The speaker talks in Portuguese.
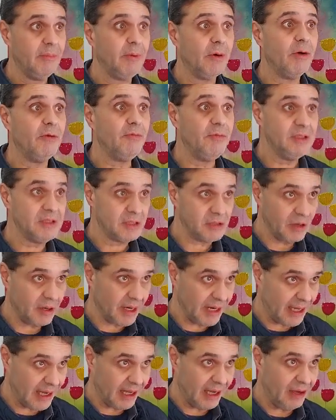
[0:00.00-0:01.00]

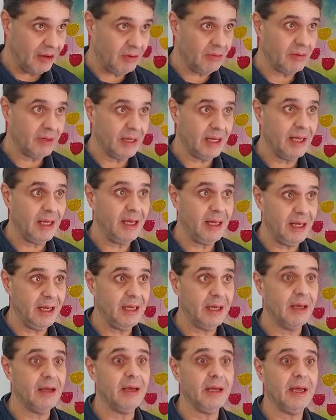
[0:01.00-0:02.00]
profissional,
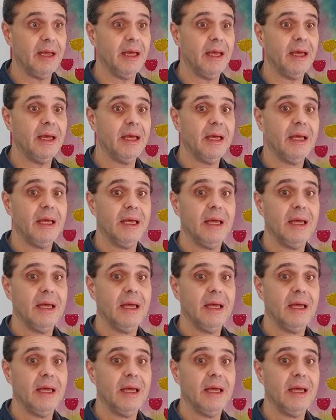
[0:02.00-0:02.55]
né?